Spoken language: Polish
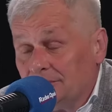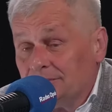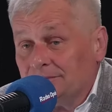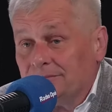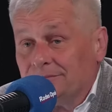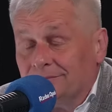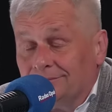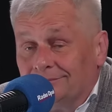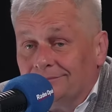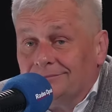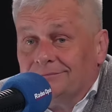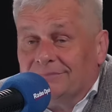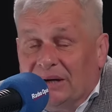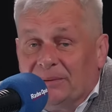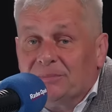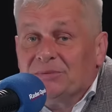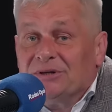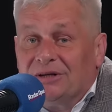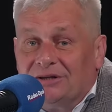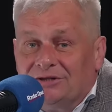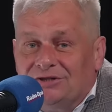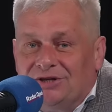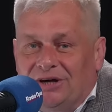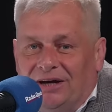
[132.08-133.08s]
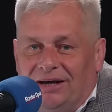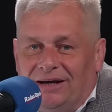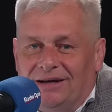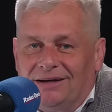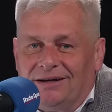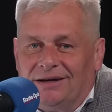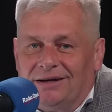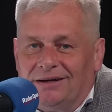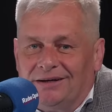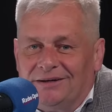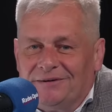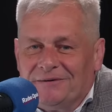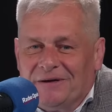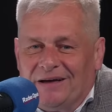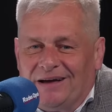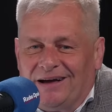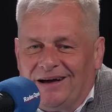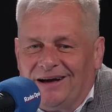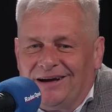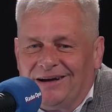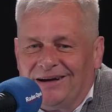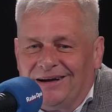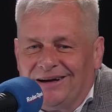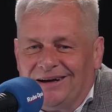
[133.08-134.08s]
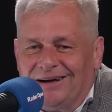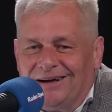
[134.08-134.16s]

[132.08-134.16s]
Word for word: mam nadzieję, a,